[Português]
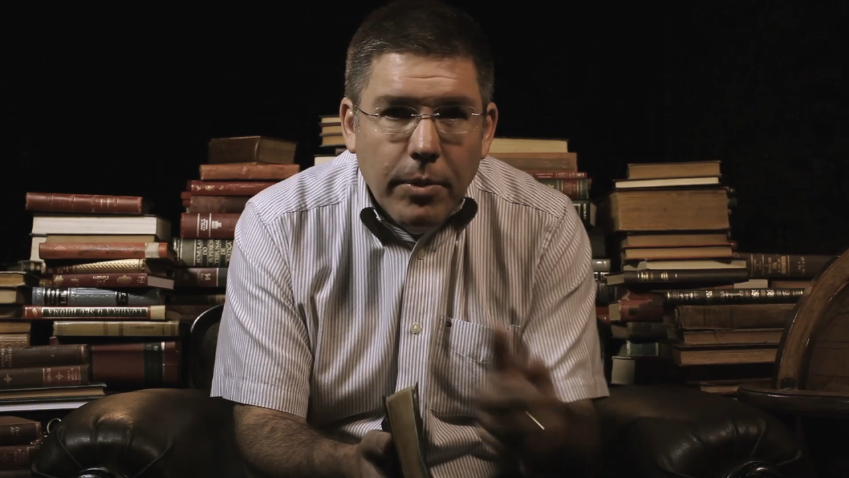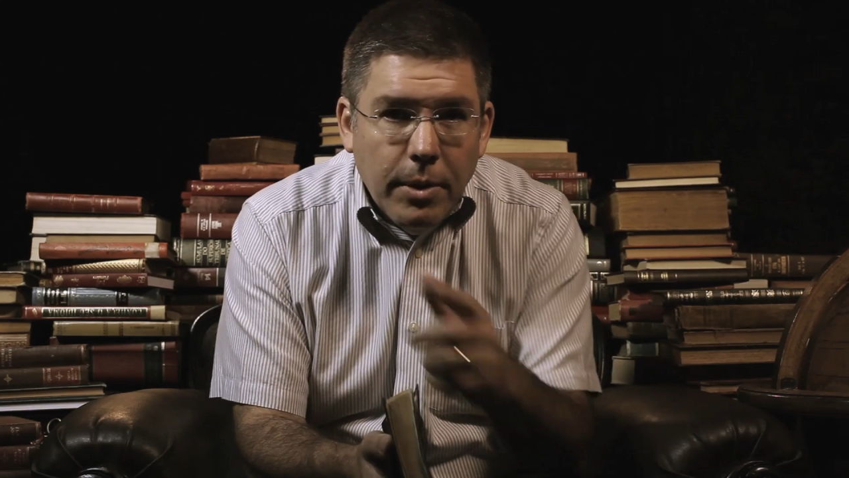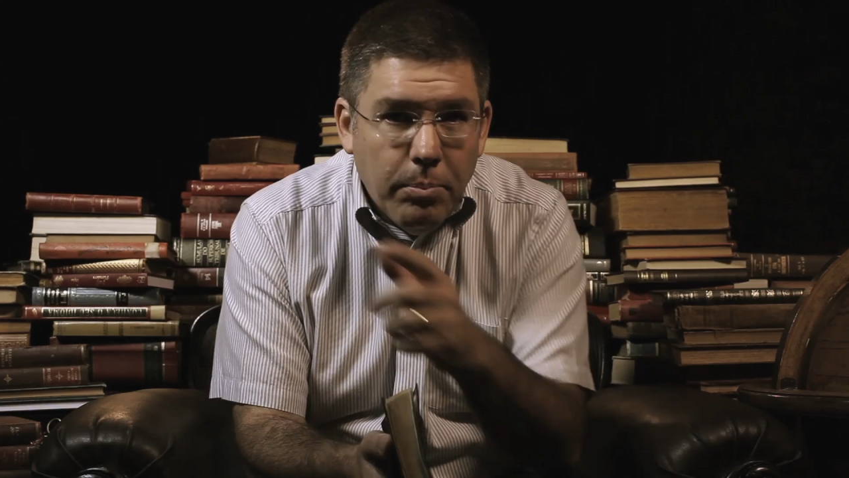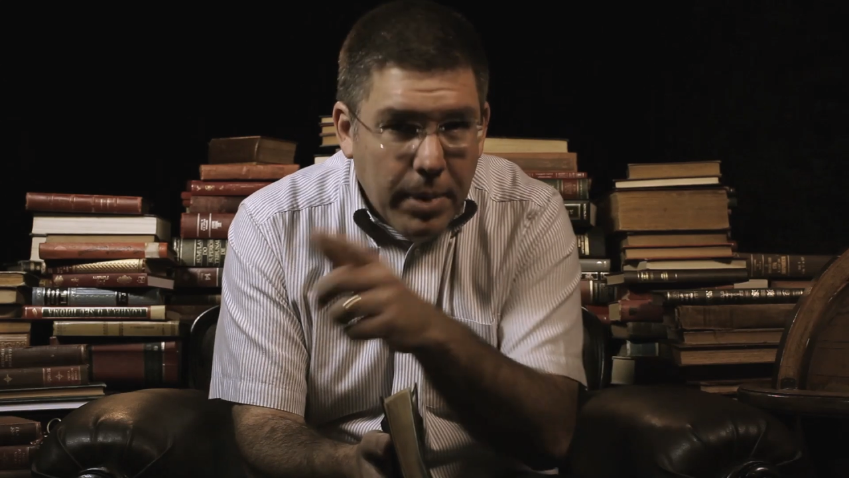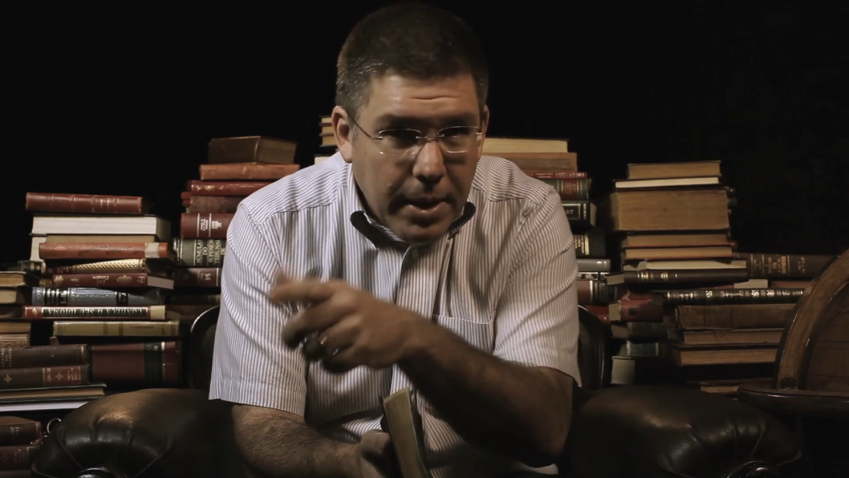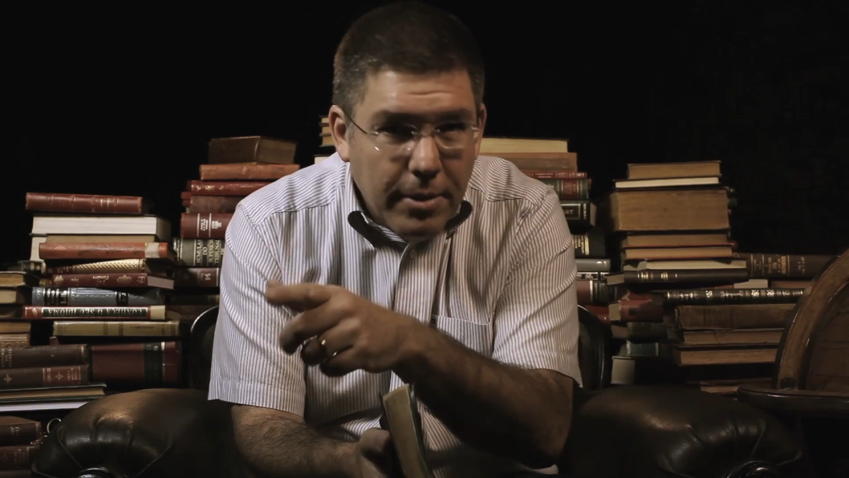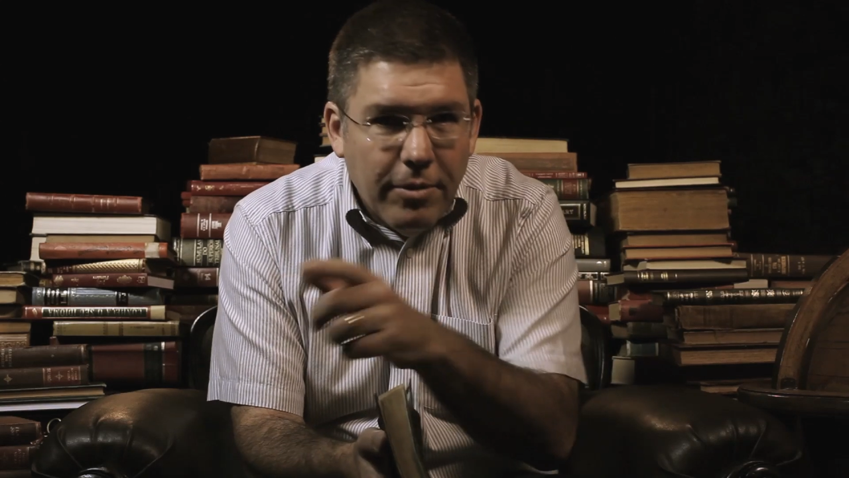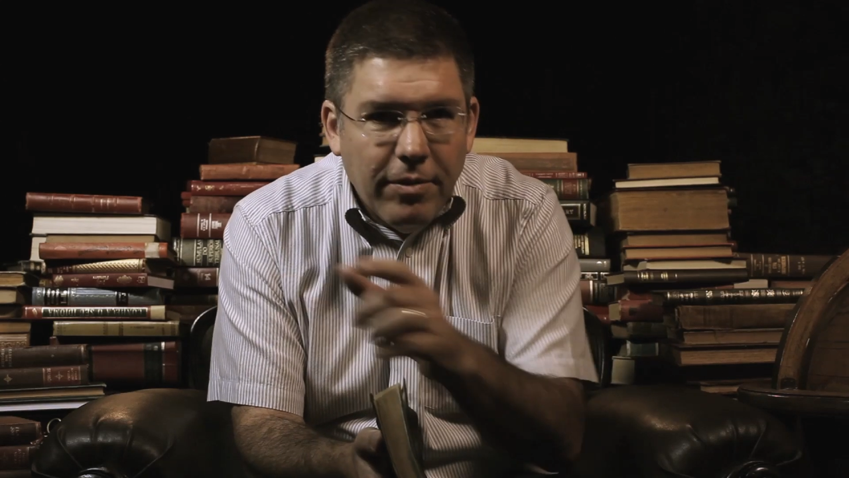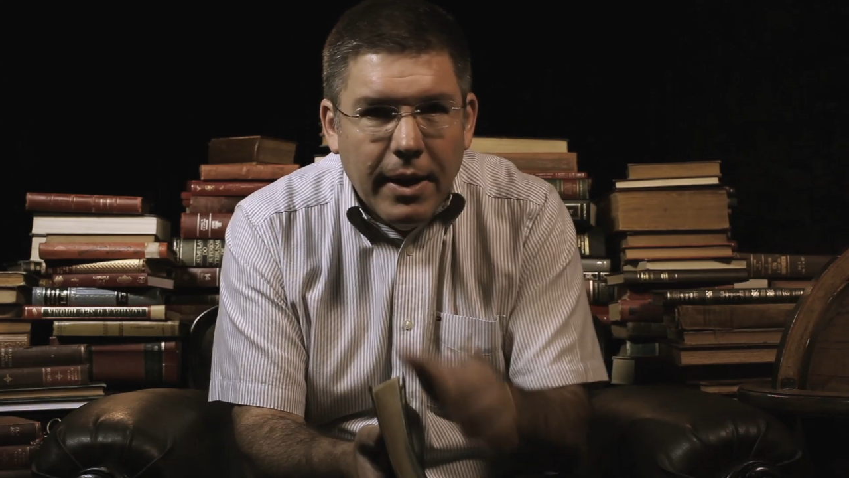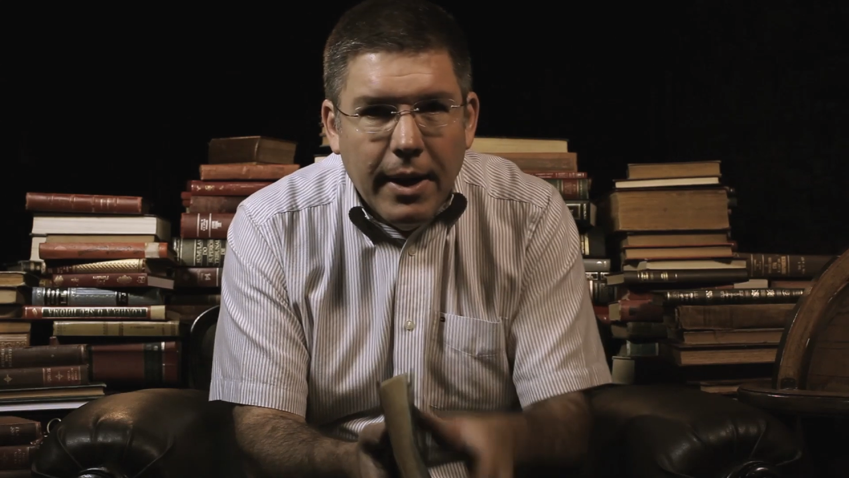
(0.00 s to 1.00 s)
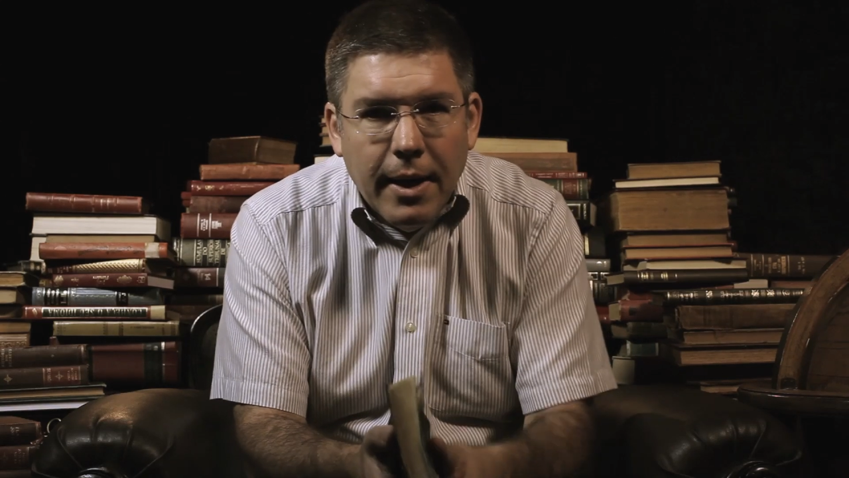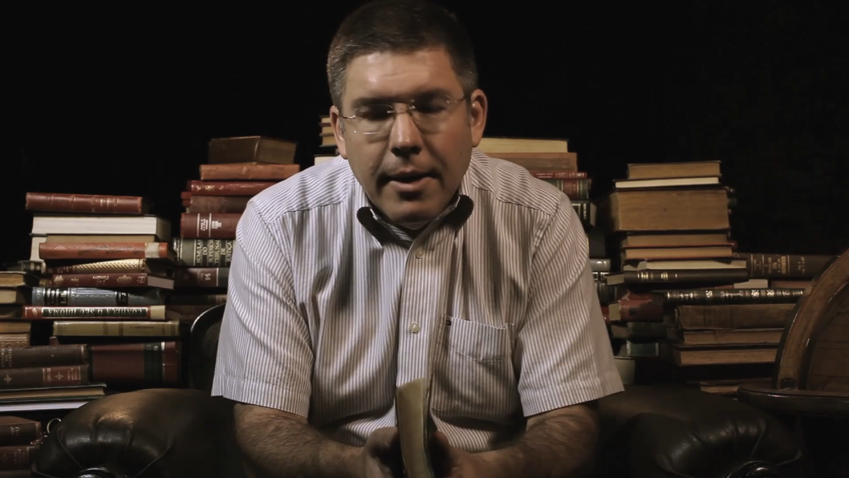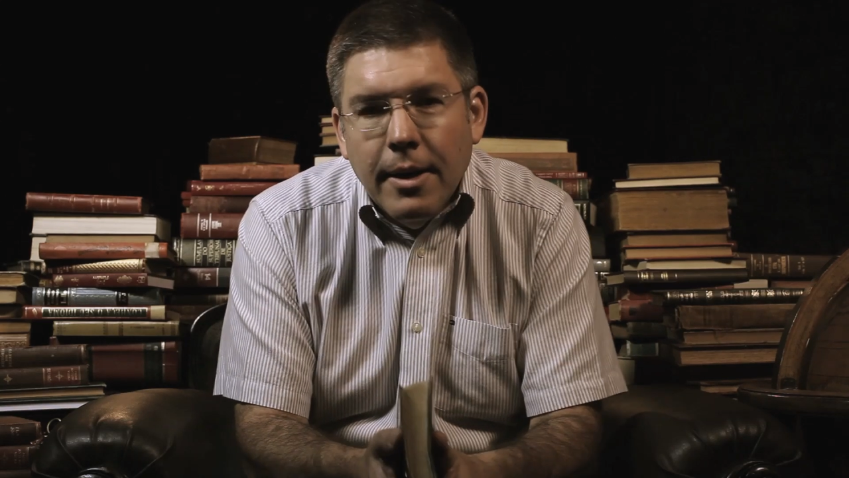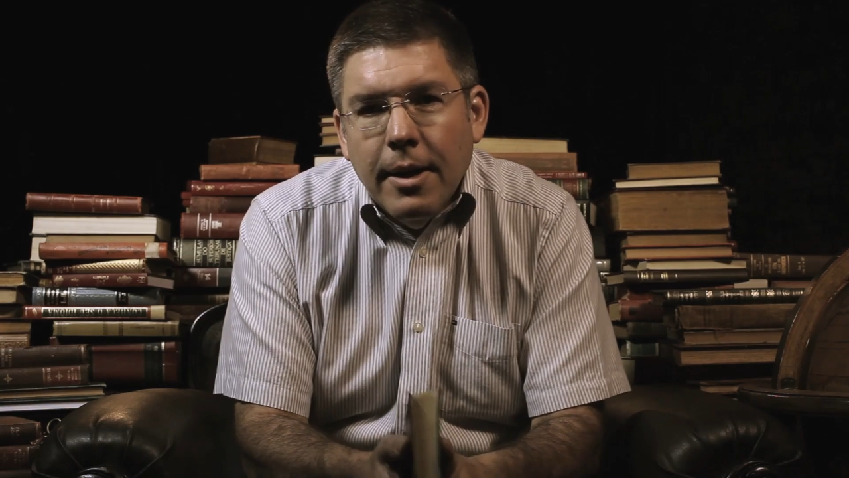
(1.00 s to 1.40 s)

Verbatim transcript: e Pedro falar